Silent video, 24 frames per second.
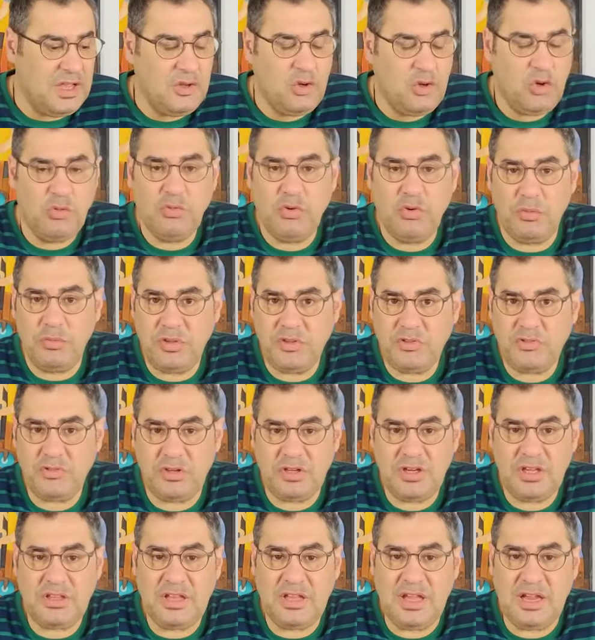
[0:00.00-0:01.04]
Umumi
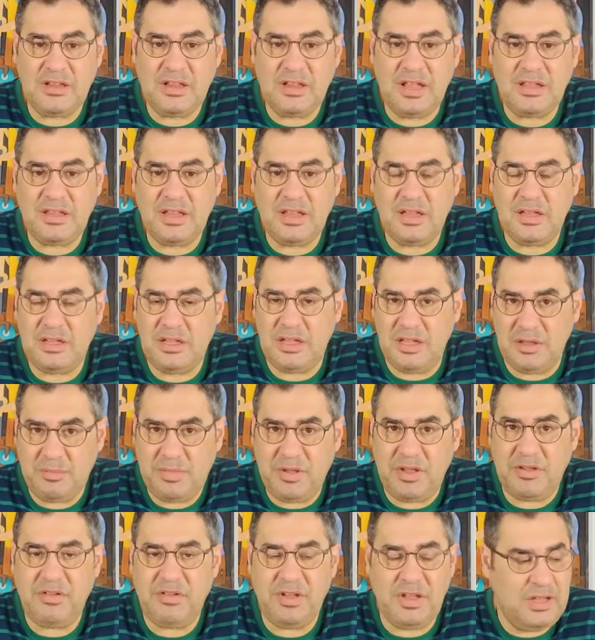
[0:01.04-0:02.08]
tuvaletlerden de
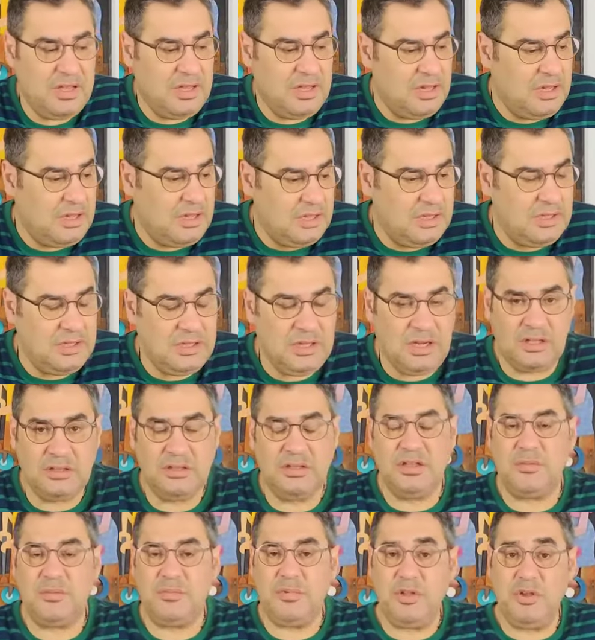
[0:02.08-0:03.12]
HPV e,
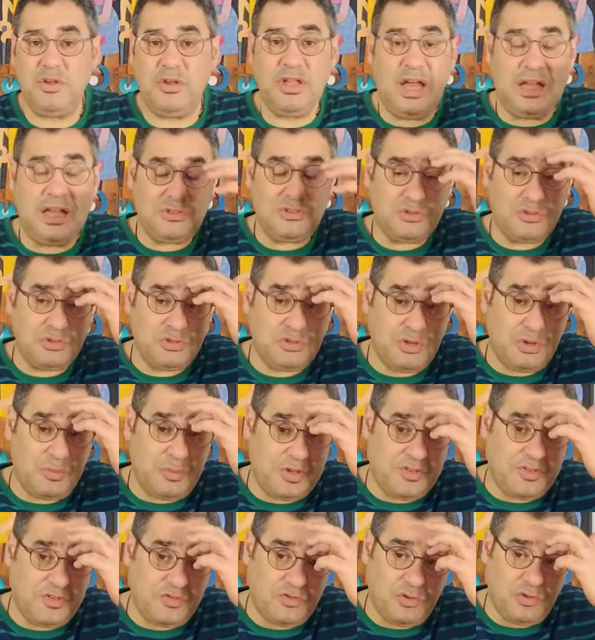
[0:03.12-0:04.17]
alınabiliyor. Yani şunu
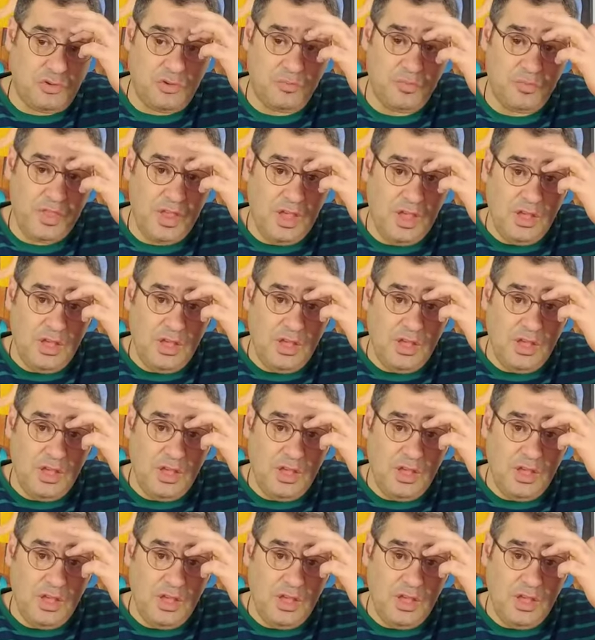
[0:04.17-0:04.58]
söylemek istiyorum.